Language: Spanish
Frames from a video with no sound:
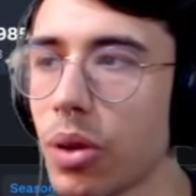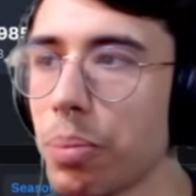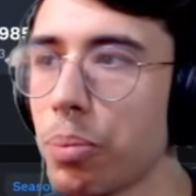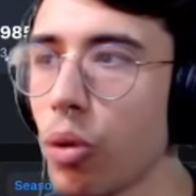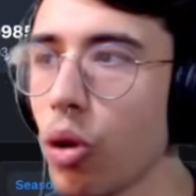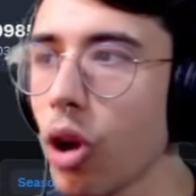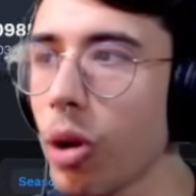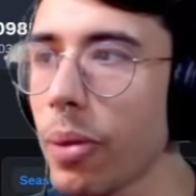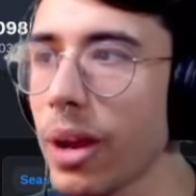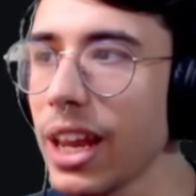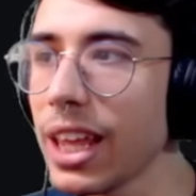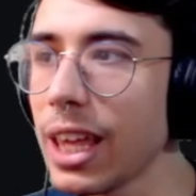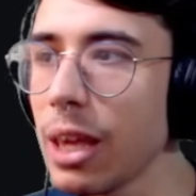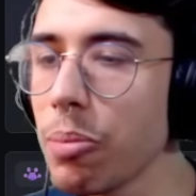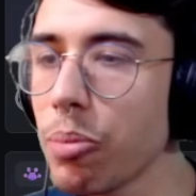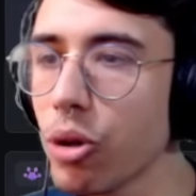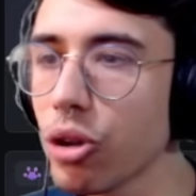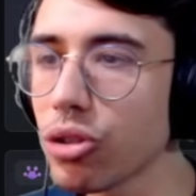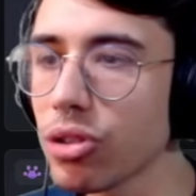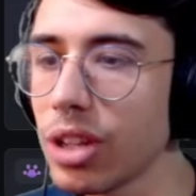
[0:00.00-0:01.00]
Puedo armar
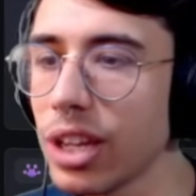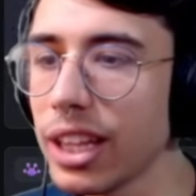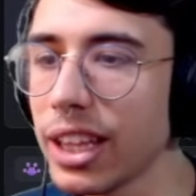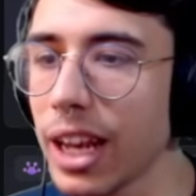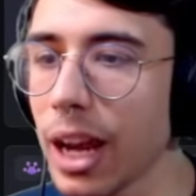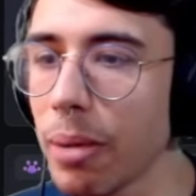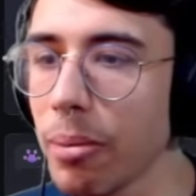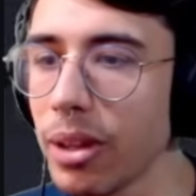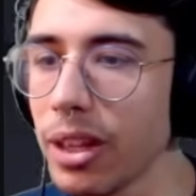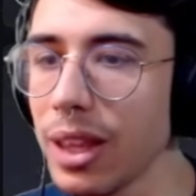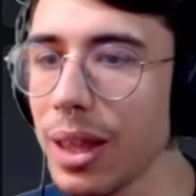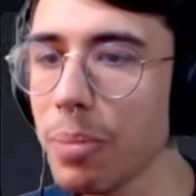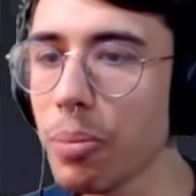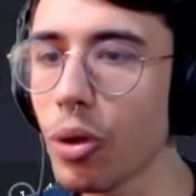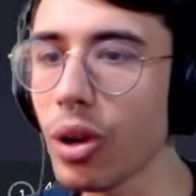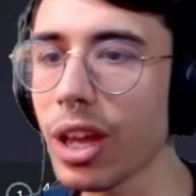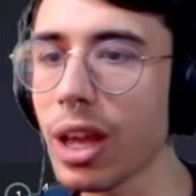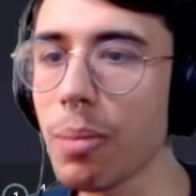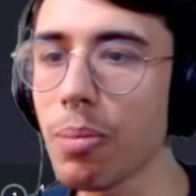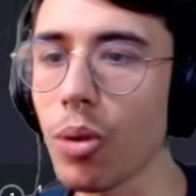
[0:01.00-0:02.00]
equipos, literalmente,
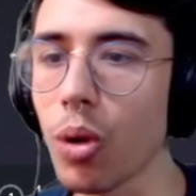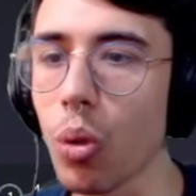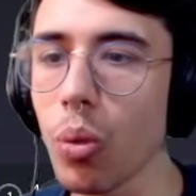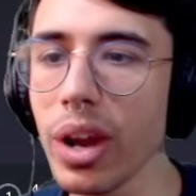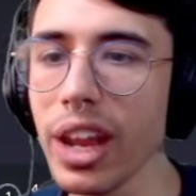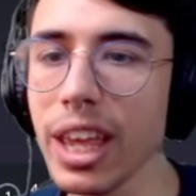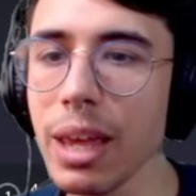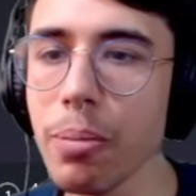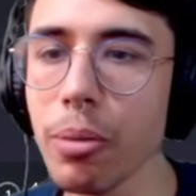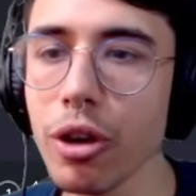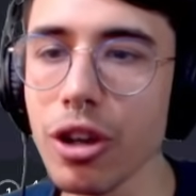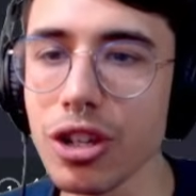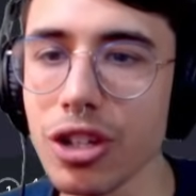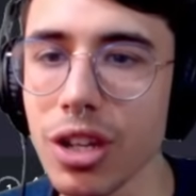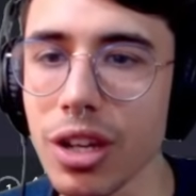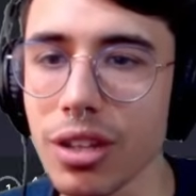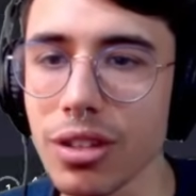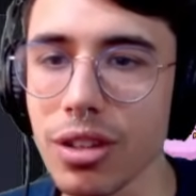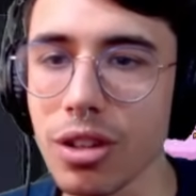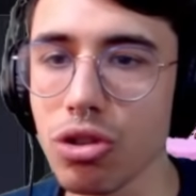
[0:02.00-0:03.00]
por ejemplo, un equipo de
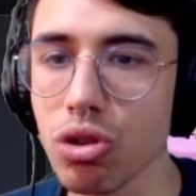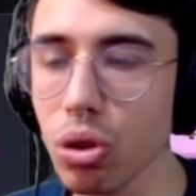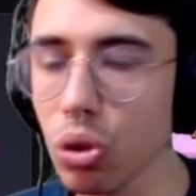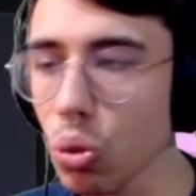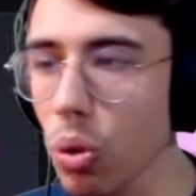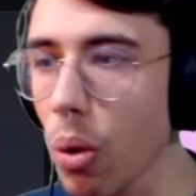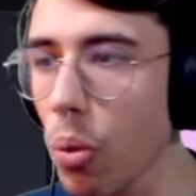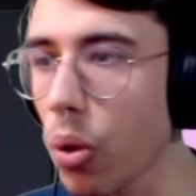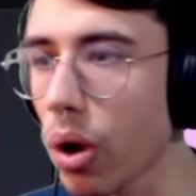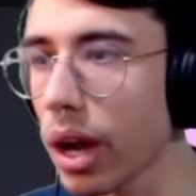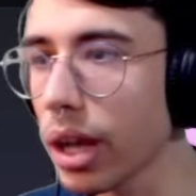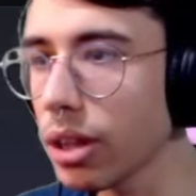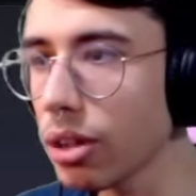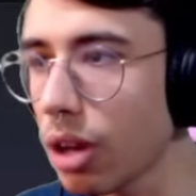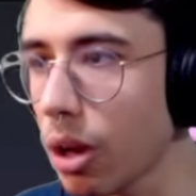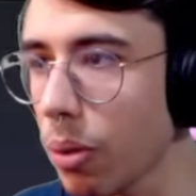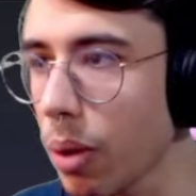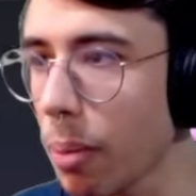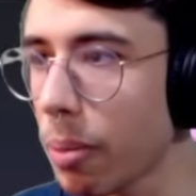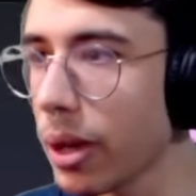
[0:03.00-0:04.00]
Jinx. Yo estuve buscando,
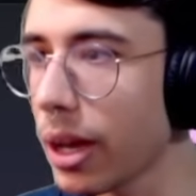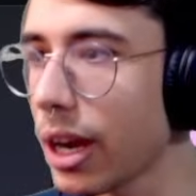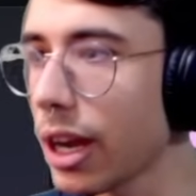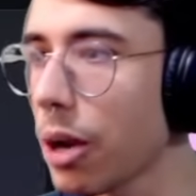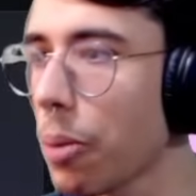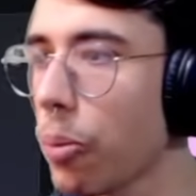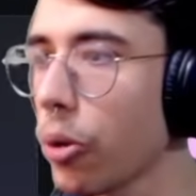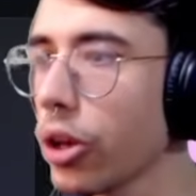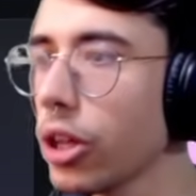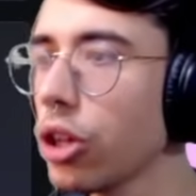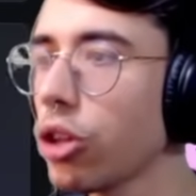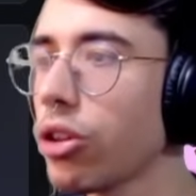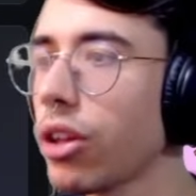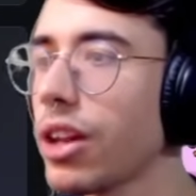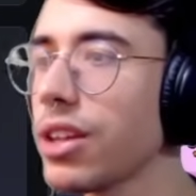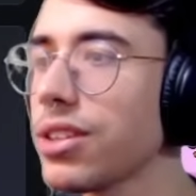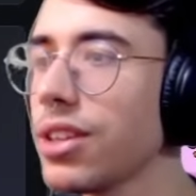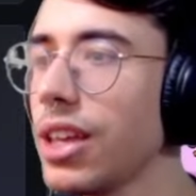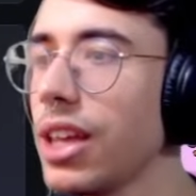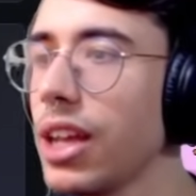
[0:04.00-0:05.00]
les voy a explicar acá un poquito.
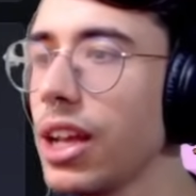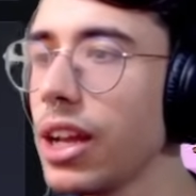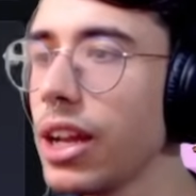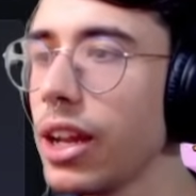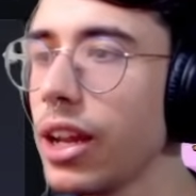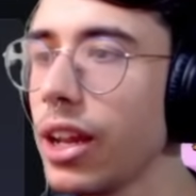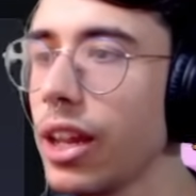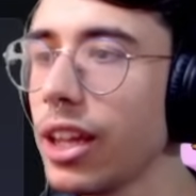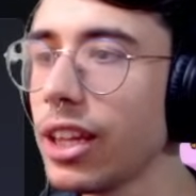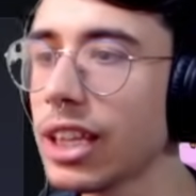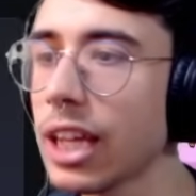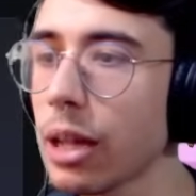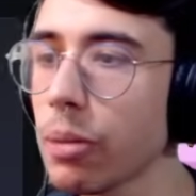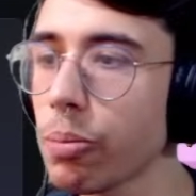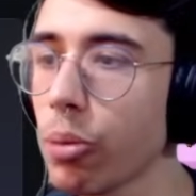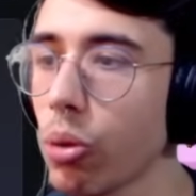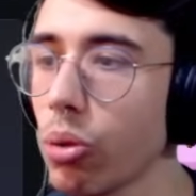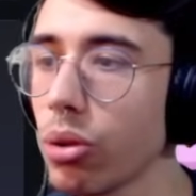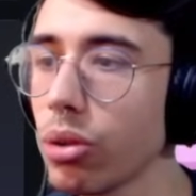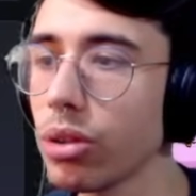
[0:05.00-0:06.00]
Tenés Inkling y
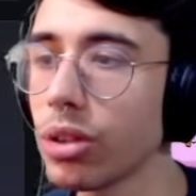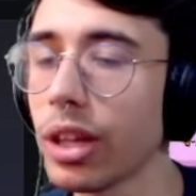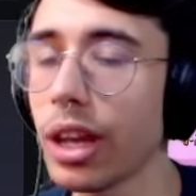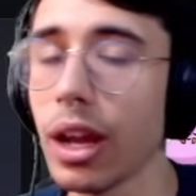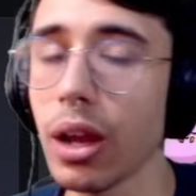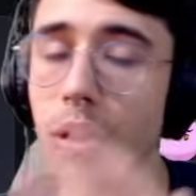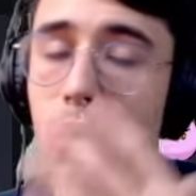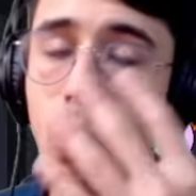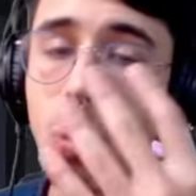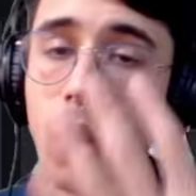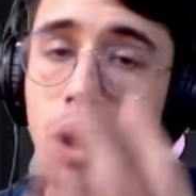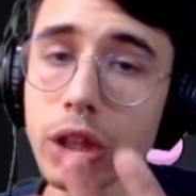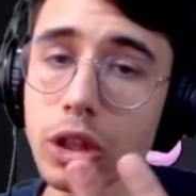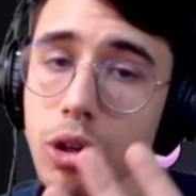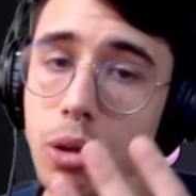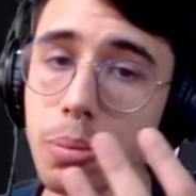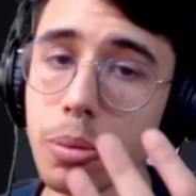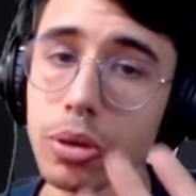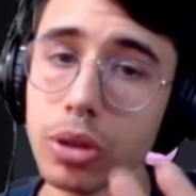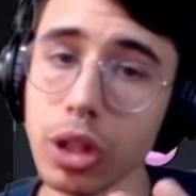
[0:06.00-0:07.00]
Tadpole, tenés
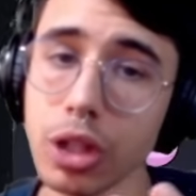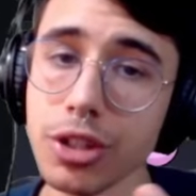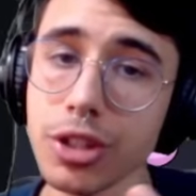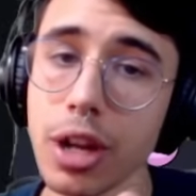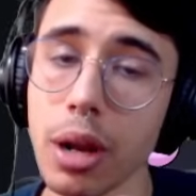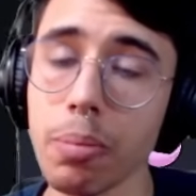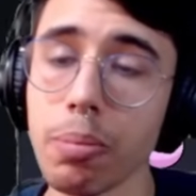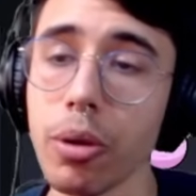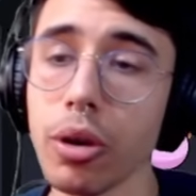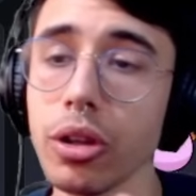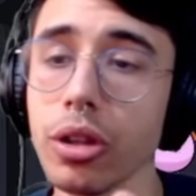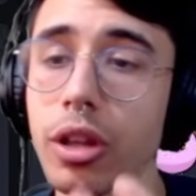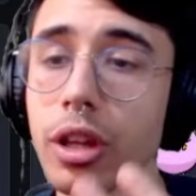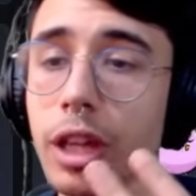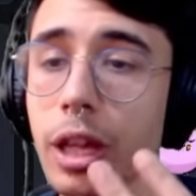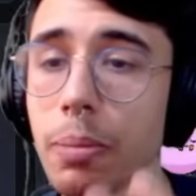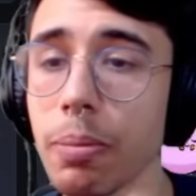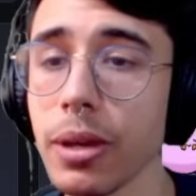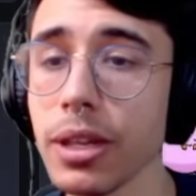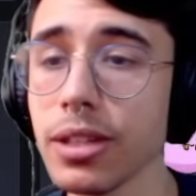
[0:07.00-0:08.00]
4 Potential Point
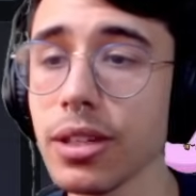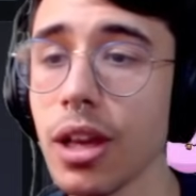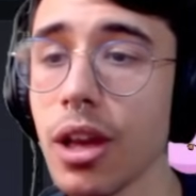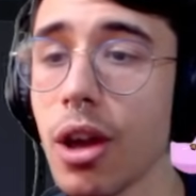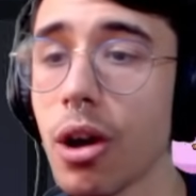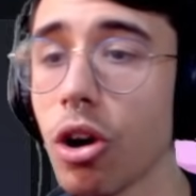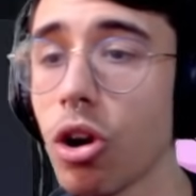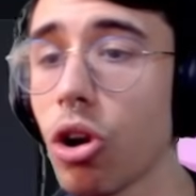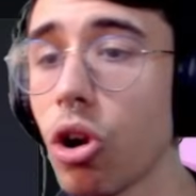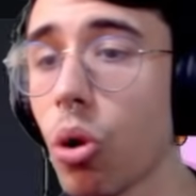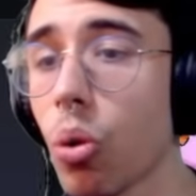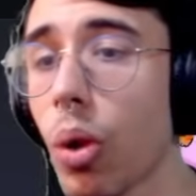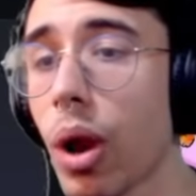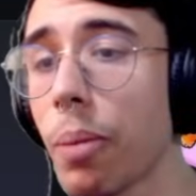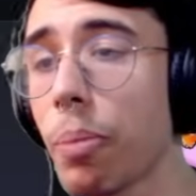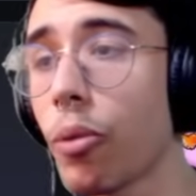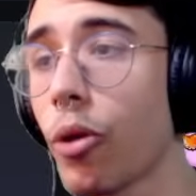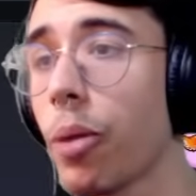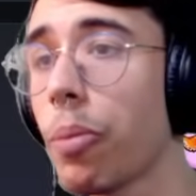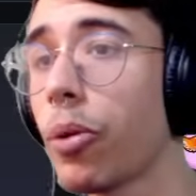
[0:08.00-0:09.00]
de pez, con lo
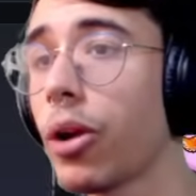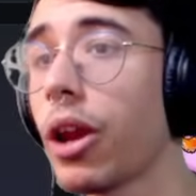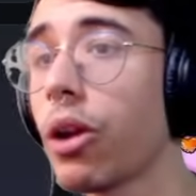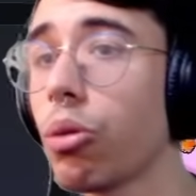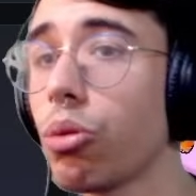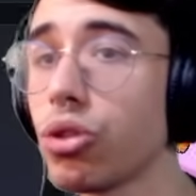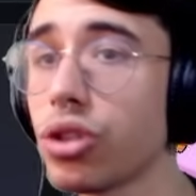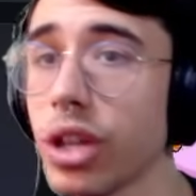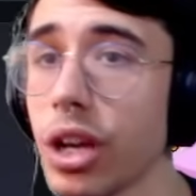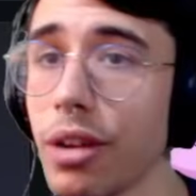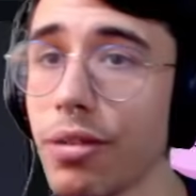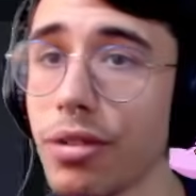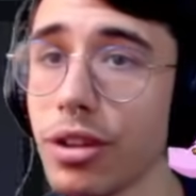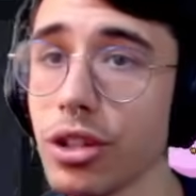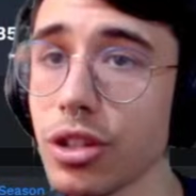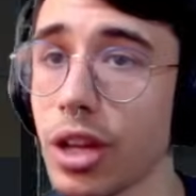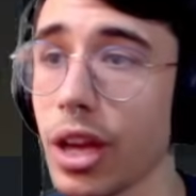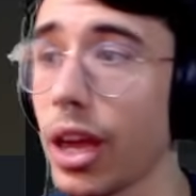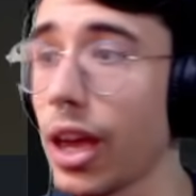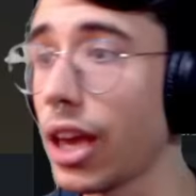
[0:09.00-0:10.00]
cual puedes poner un
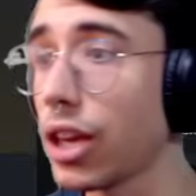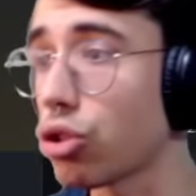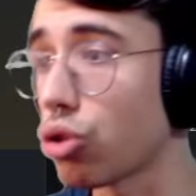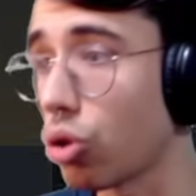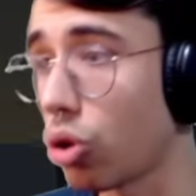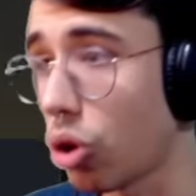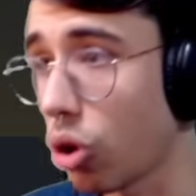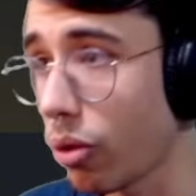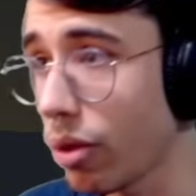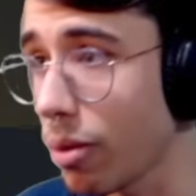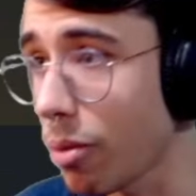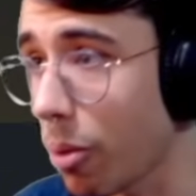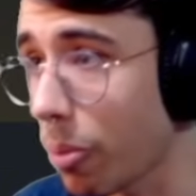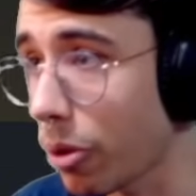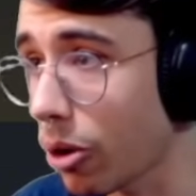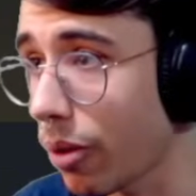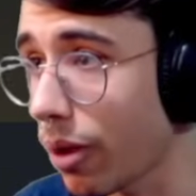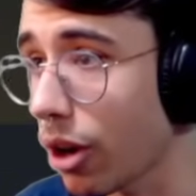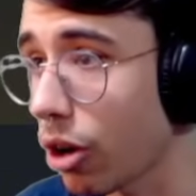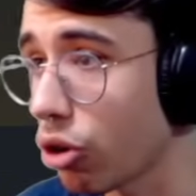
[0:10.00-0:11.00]
Jellyfish, que eso no lo vimos,
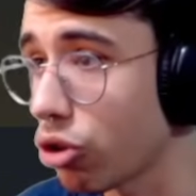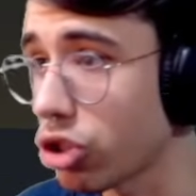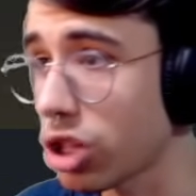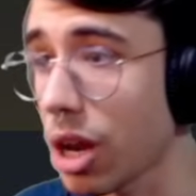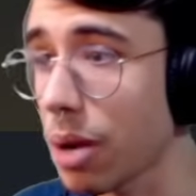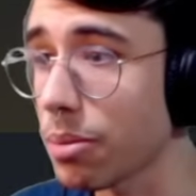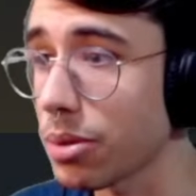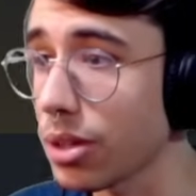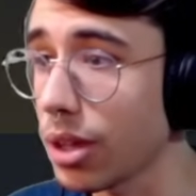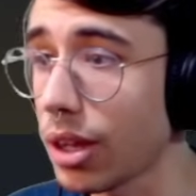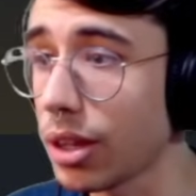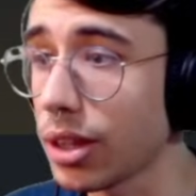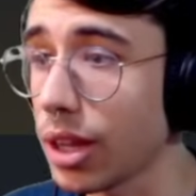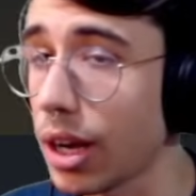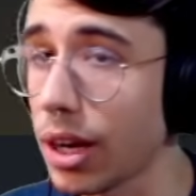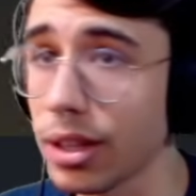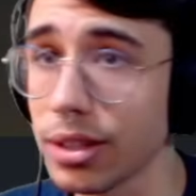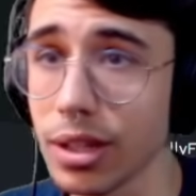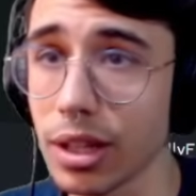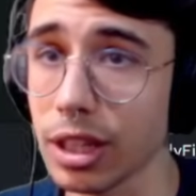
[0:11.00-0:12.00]
pero a ver, los champs
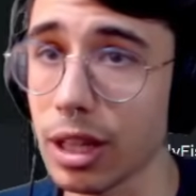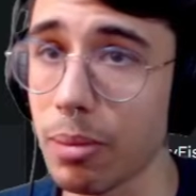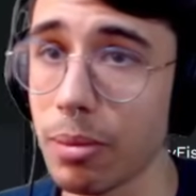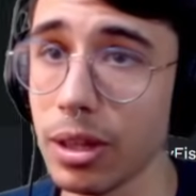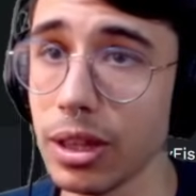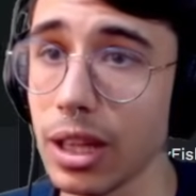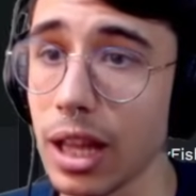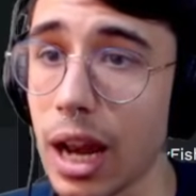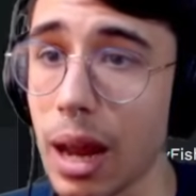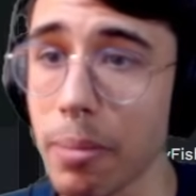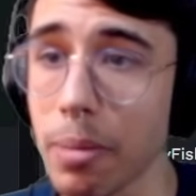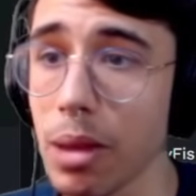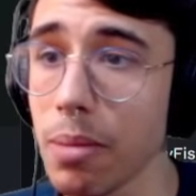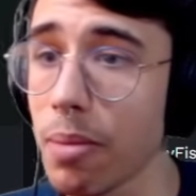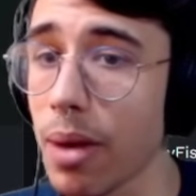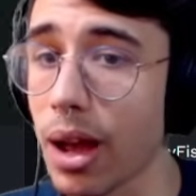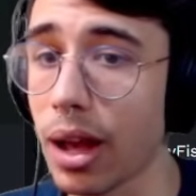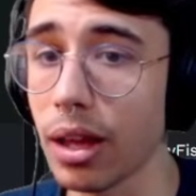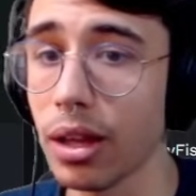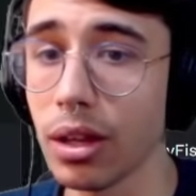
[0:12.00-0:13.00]
entran exactamente en la
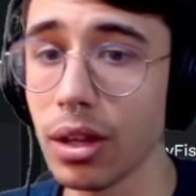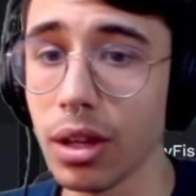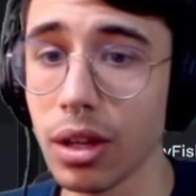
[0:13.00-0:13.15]
misma.